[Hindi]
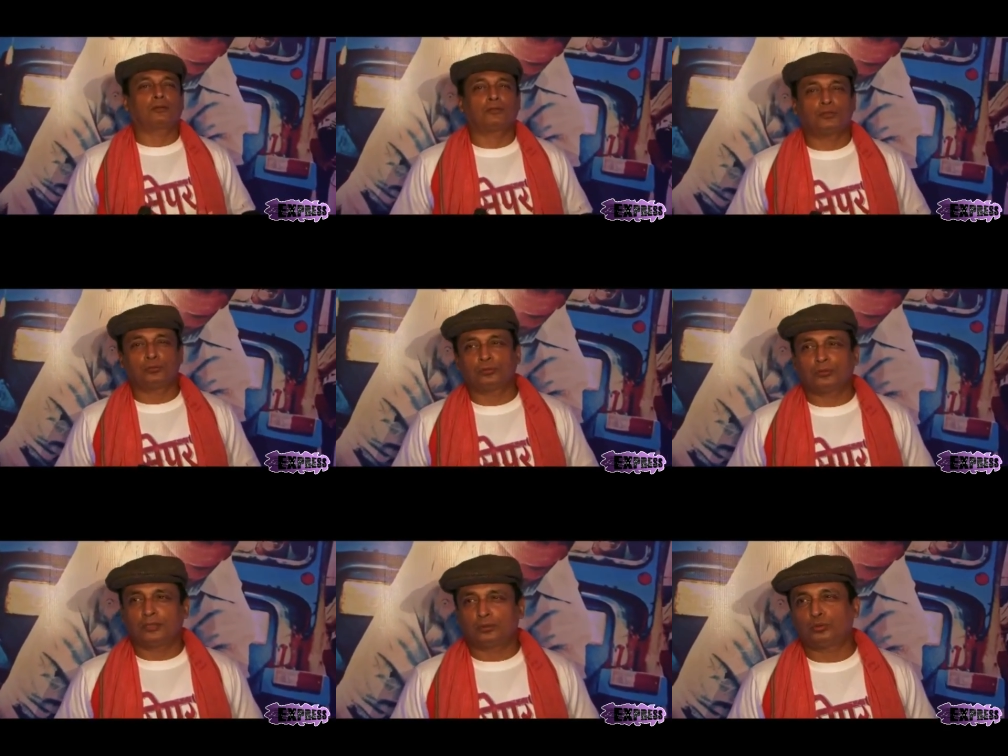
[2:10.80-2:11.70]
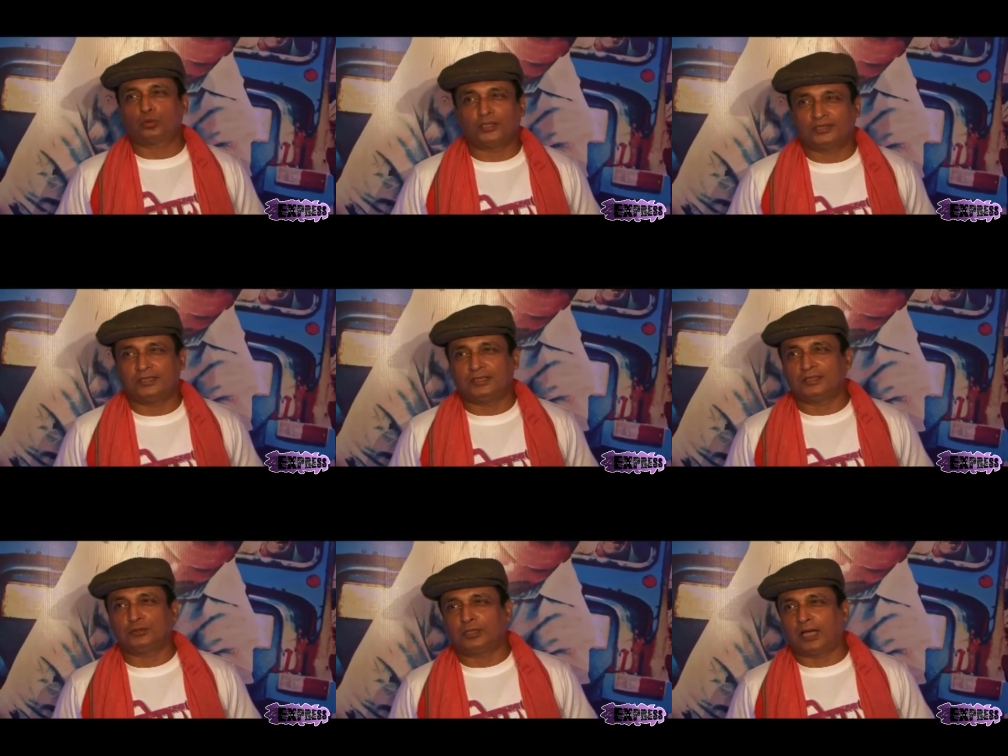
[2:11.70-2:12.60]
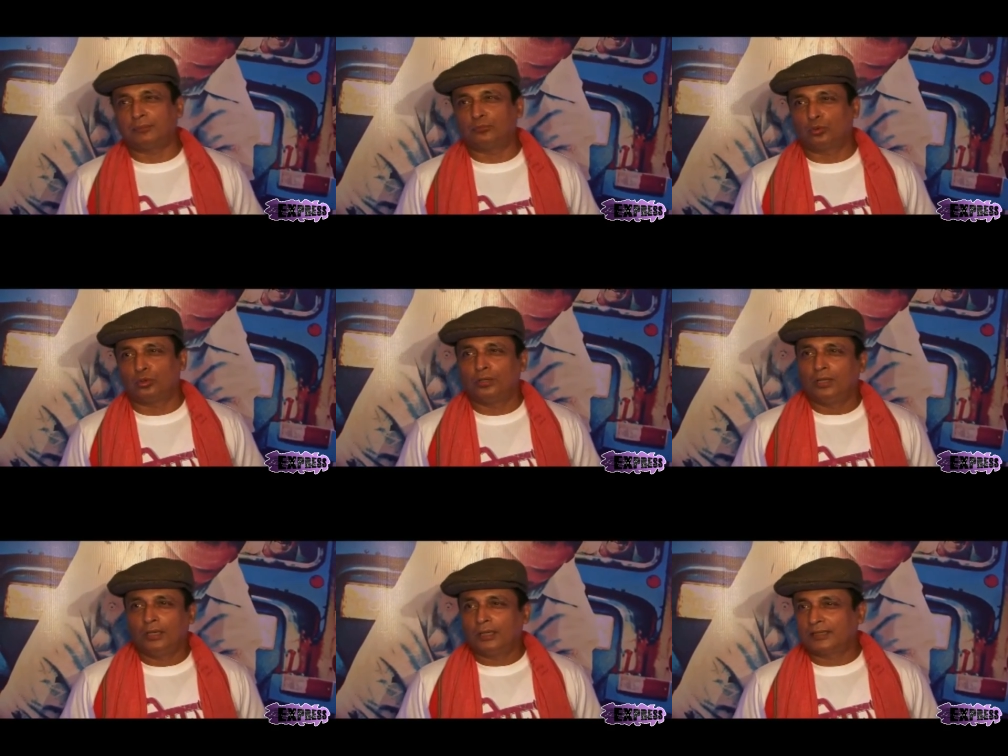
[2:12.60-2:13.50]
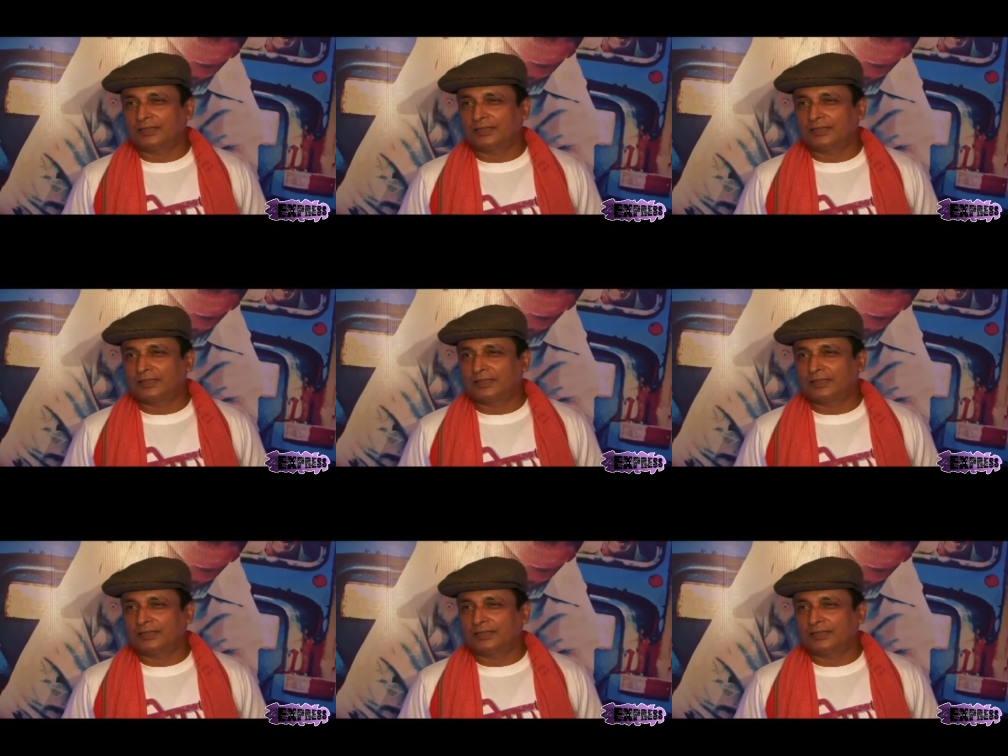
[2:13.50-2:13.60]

मेरे और तिशू को जो है दो चॉइस दी थी कि जो है आप दोनों